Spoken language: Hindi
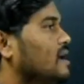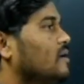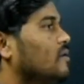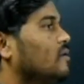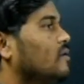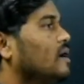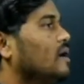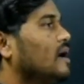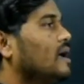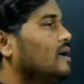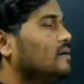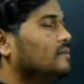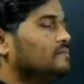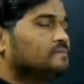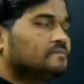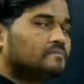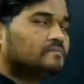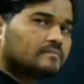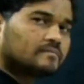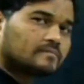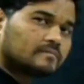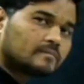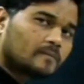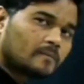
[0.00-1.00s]
होगा
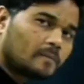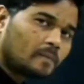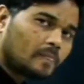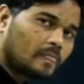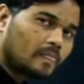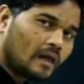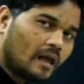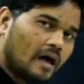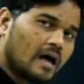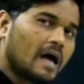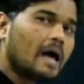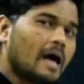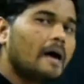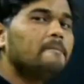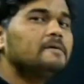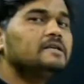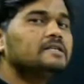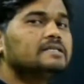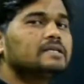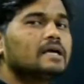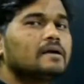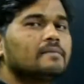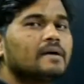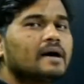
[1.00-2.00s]
अब
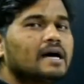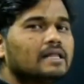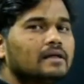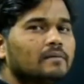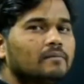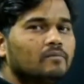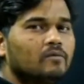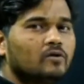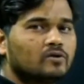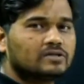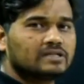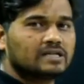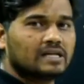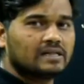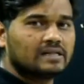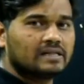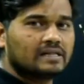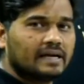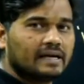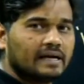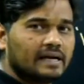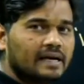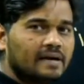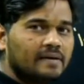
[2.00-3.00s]
इसके बाद हम लोग चलते
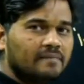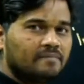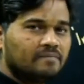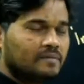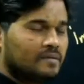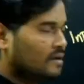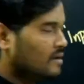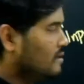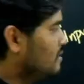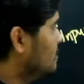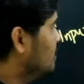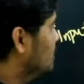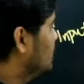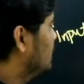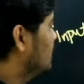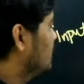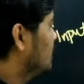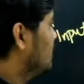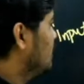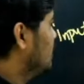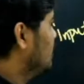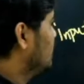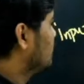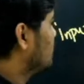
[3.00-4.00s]
हैं
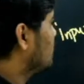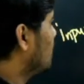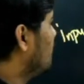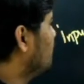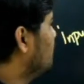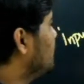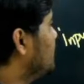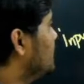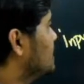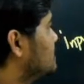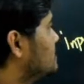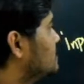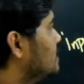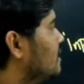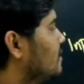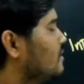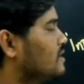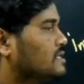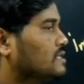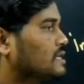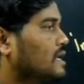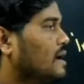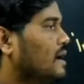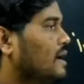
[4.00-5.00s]
कॉम्बिनेशनल और
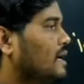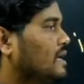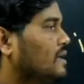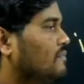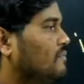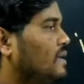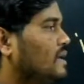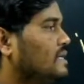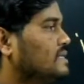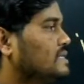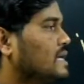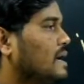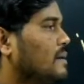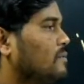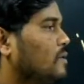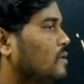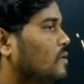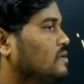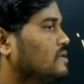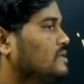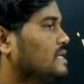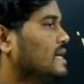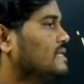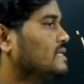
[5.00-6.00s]
इसका डिफरेंस आप लोग
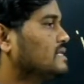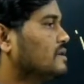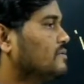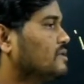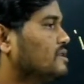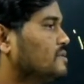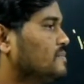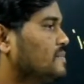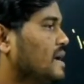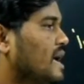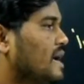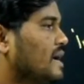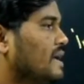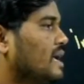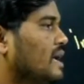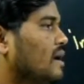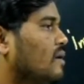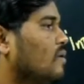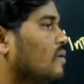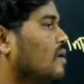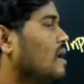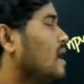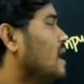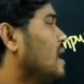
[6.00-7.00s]
को शायद समझ में आ गया
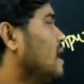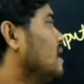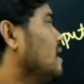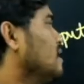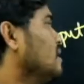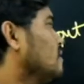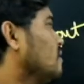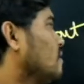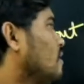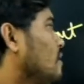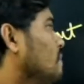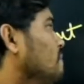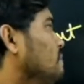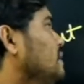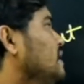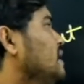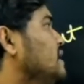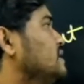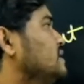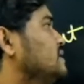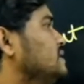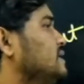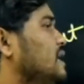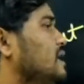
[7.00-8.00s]
होगा
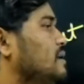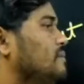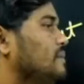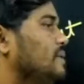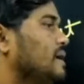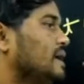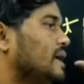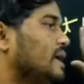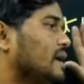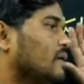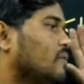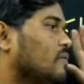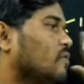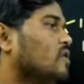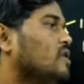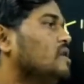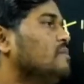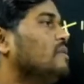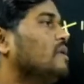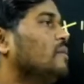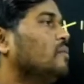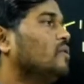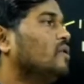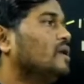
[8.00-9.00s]
कॉम्बिनेशनल में कोई
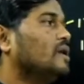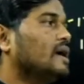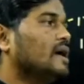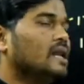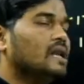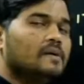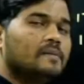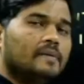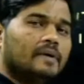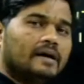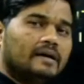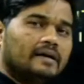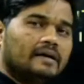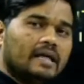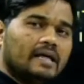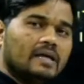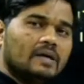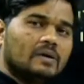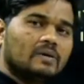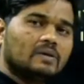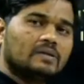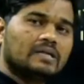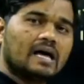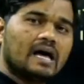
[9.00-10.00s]
मेमोरी एलिमेंट नहीं
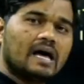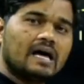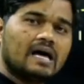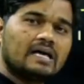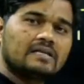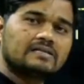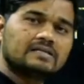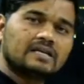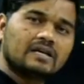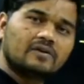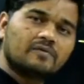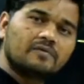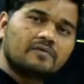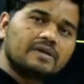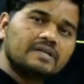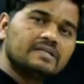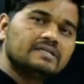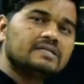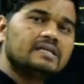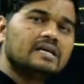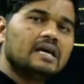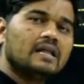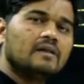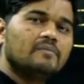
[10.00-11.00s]
होता
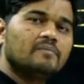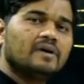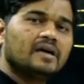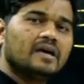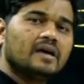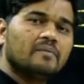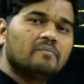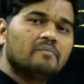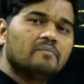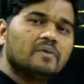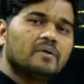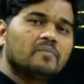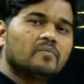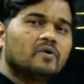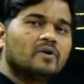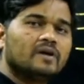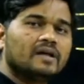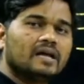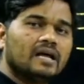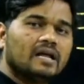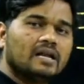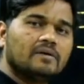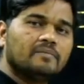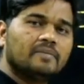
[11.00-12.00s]
सिक्वेंशियल में
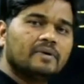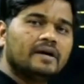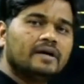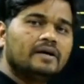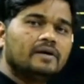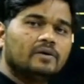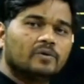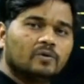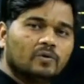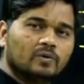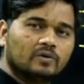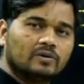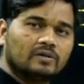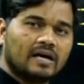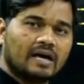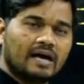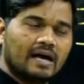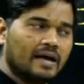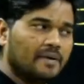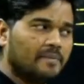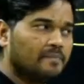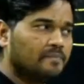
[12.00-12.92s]
मेमोरी एलिमेंट होता है